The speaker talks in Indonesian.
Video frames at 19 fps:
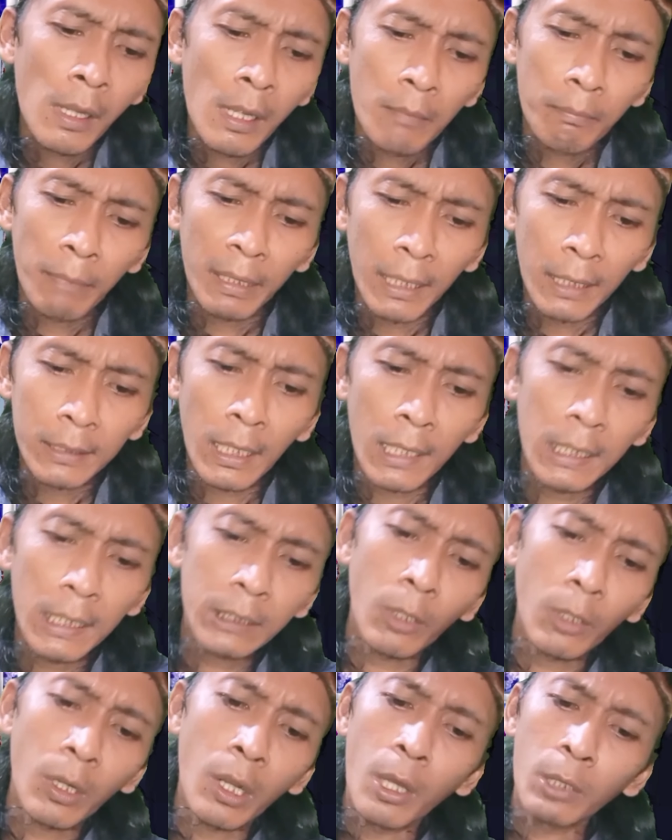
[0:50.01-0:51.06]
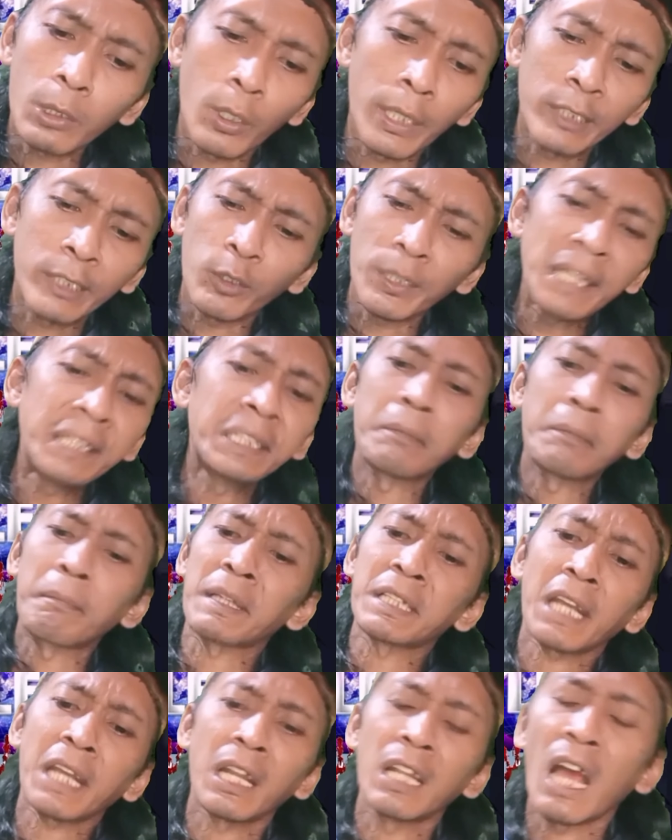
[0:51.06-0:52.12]
Pada dasarnya seorang otong netotnya
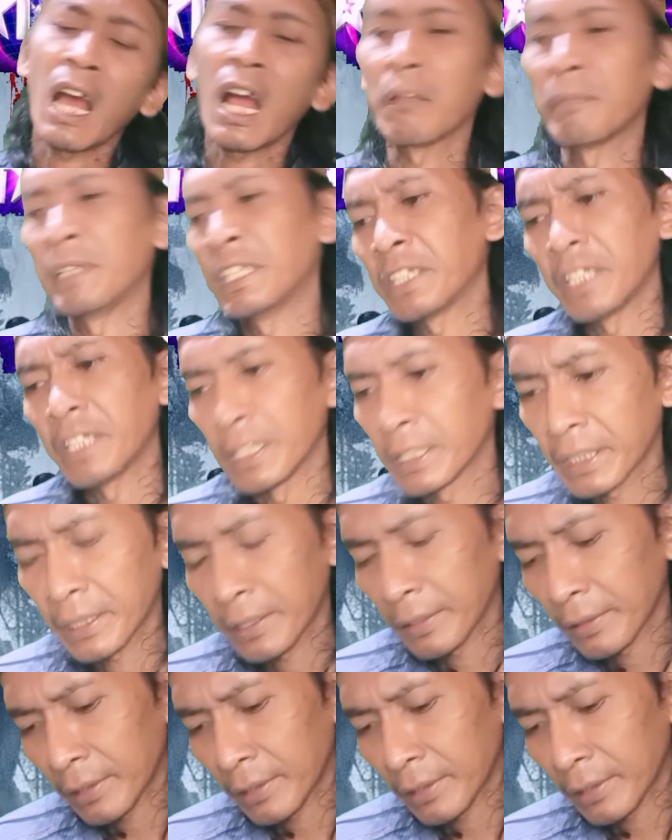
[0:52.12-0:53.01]
terpercaya ada hal mistis,